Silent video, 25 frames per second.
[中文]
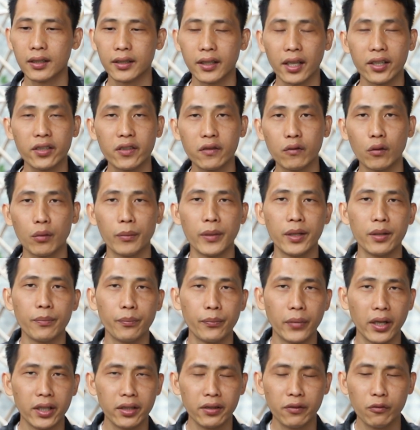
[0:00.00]
但是我们
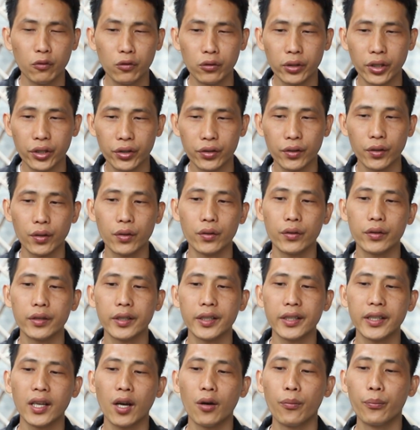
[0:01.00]
喷雾的时候
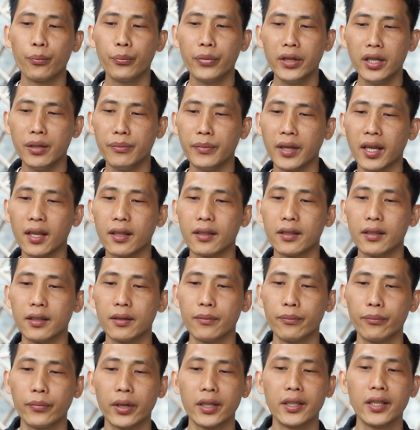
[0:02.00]
也要避免
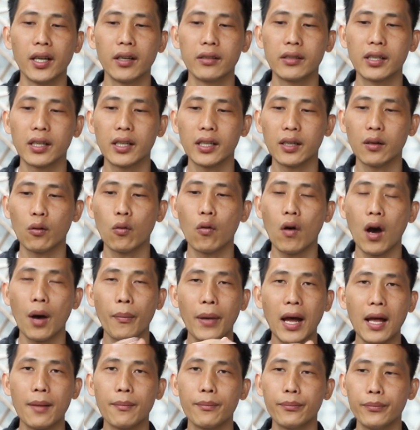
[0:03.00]
喷到这个花
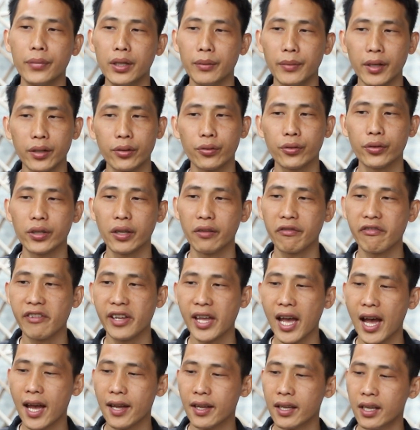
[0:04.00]
瓣，避免出现
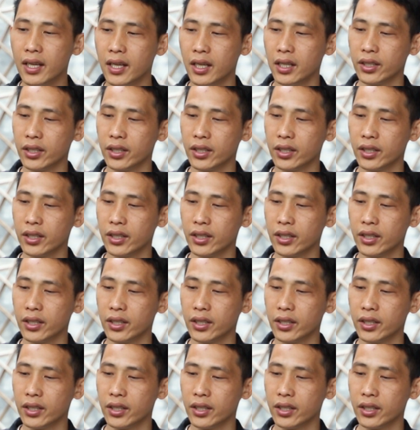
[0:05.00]
肥害，